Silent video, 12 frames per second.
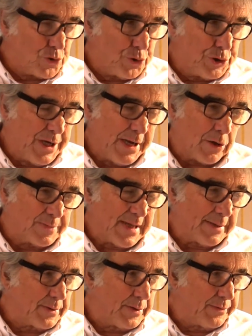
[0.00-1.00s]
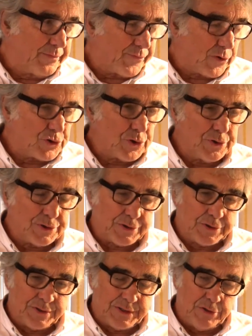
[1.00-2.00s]
juger comme ça, fonctionne de
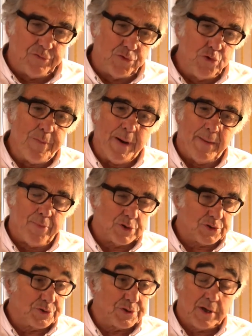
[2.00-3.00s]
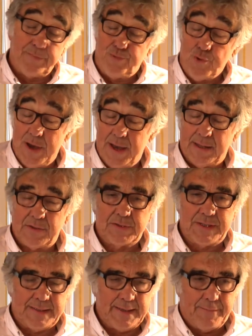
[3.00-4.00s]
ce que c'est devenu par rapport à ce que ça aurait pu être,
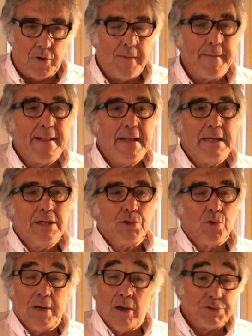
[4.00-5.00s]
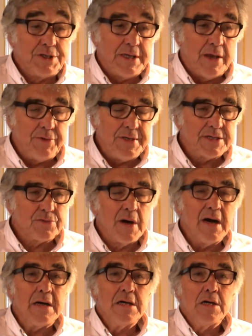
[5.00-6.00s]
etc. Bon. Donc là aussi, il y a une
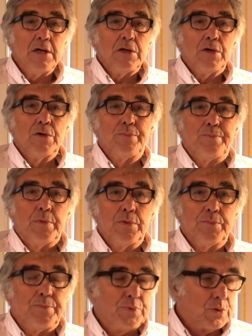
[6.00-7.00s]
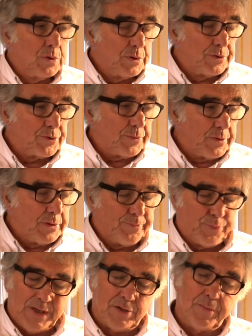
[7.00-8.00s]
histoire. Euh, pour,
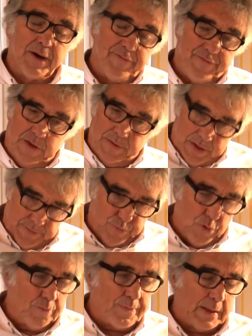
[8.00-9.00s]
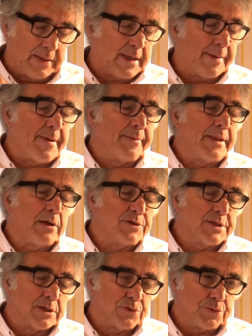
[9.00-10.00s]
pour être bref, et pour le prendre quand même dans le
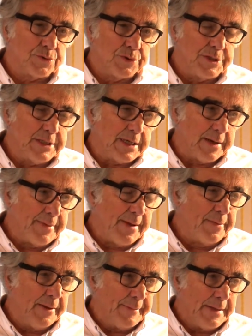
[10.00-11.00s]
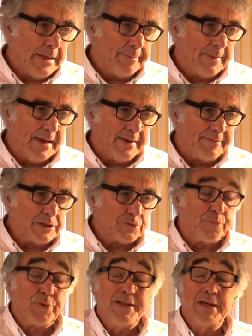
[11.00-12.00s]
sens où tu le dis quand même, mais je
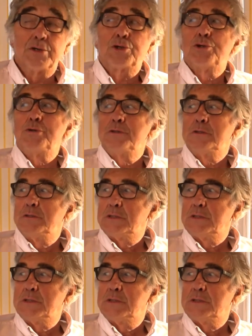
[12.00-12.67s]
pourrais dire que